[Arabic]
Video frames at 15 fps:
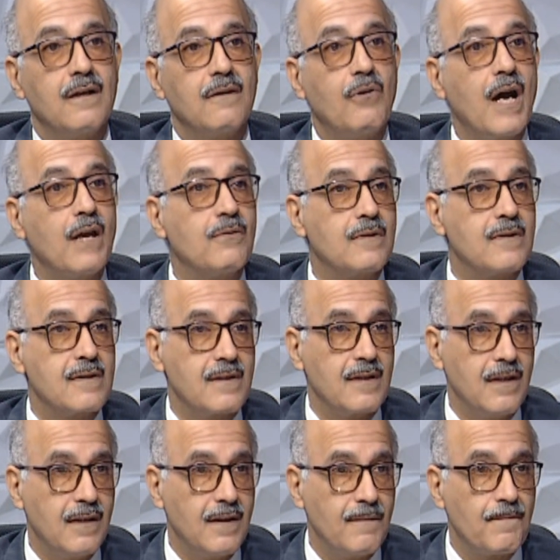
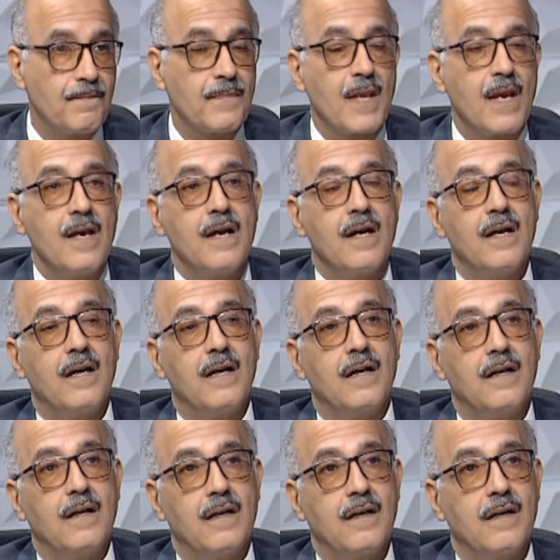91
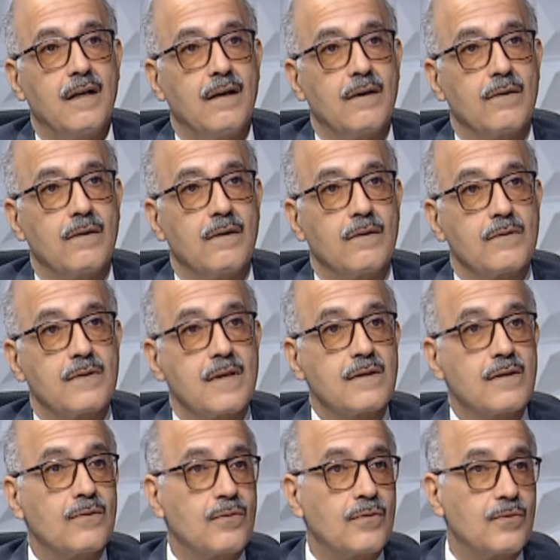الأستاذ
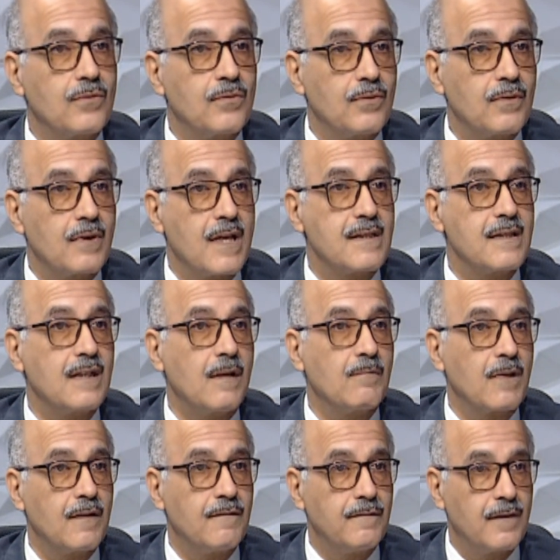الدكتور ياسين
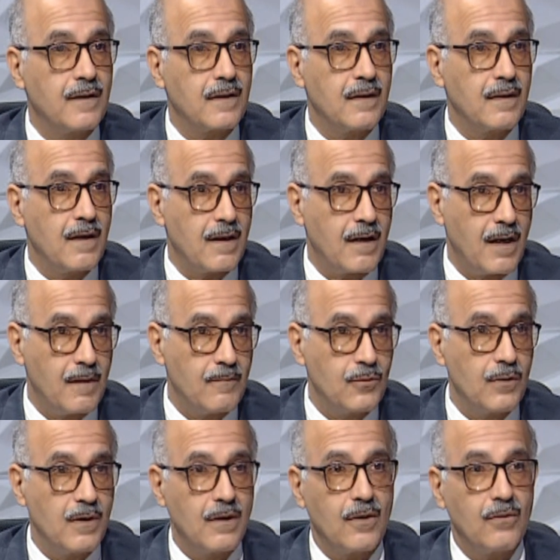عبد الغفار الله
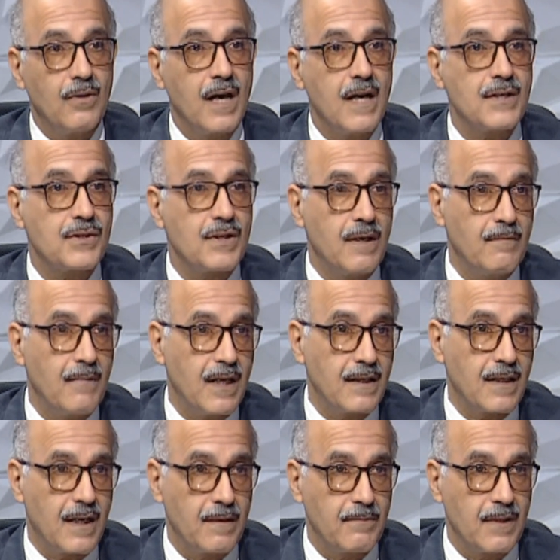يرحمه اللي هو أنشأ معهد
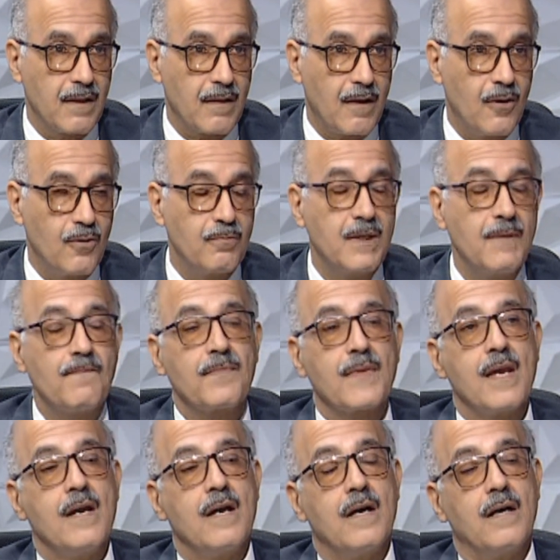الكبد القومي
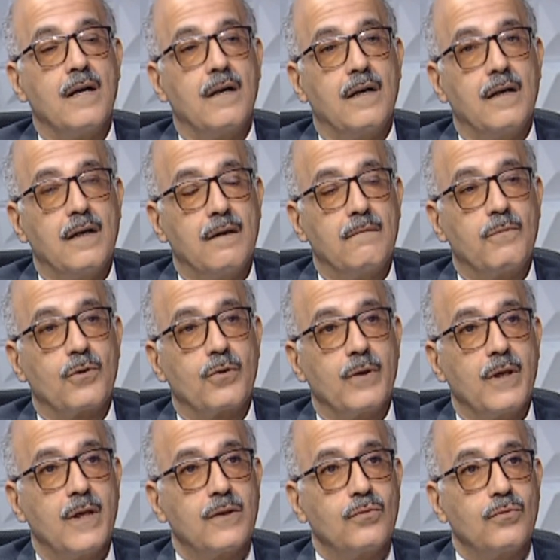
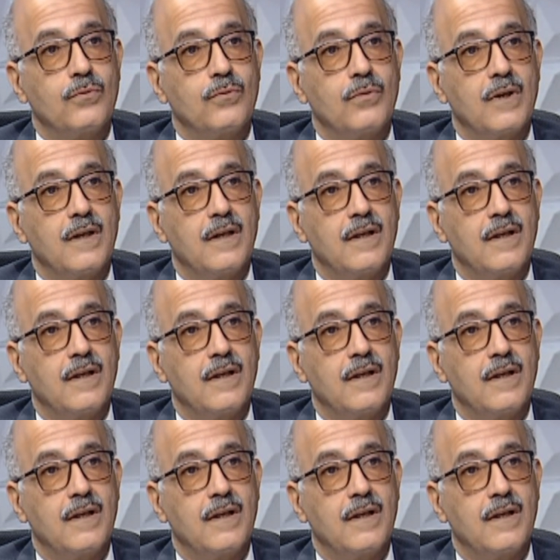برؤيته